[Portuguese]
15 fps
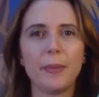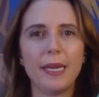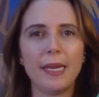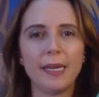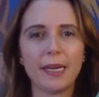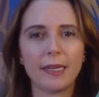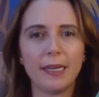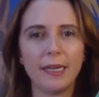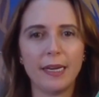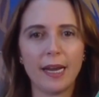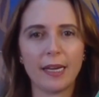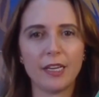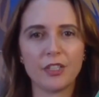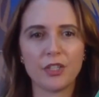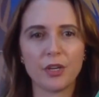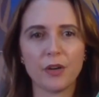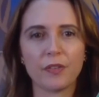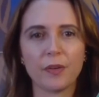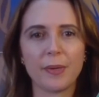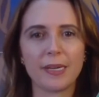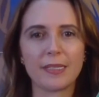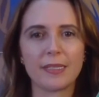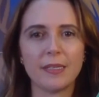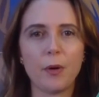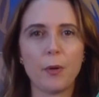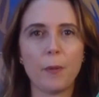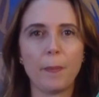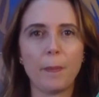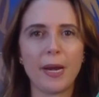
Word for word: também aqui na Rede Nova Brasil.